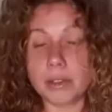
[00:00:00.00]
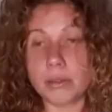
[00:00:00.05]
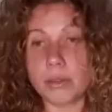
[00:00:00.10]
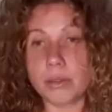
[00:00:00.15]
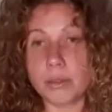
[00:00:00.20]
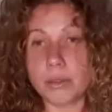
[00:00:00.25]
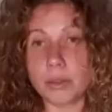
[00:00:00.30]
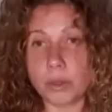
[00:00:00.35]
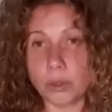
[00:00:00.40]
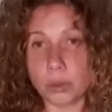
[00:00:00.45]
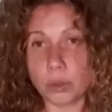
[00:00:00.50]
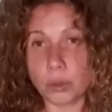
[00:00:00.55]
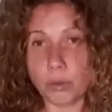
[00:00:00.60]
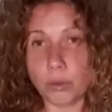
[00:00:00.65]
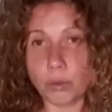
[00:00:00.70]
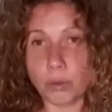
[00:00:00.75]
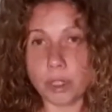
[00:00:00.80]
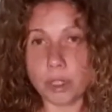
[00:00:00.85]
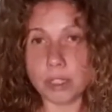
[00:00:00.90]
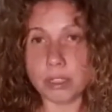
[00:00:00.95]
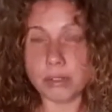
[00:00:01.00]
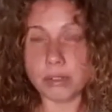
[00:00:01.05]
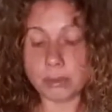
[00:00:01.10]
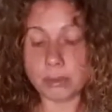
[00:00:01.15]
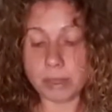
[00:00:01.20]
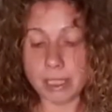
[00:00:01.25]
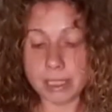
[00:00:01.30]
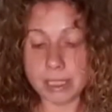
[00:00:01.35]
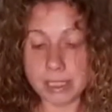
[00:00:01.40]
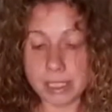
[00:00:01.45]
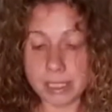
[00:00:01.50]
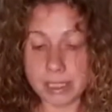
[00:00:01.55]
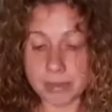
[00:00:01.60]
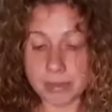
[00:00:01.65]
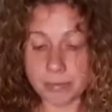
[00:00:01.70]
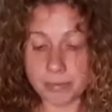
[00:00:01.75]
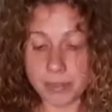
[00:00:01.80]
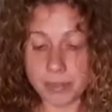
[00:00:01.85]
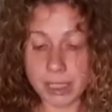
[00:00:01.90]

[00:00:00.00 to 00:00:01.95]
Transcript: с удовольствием, если,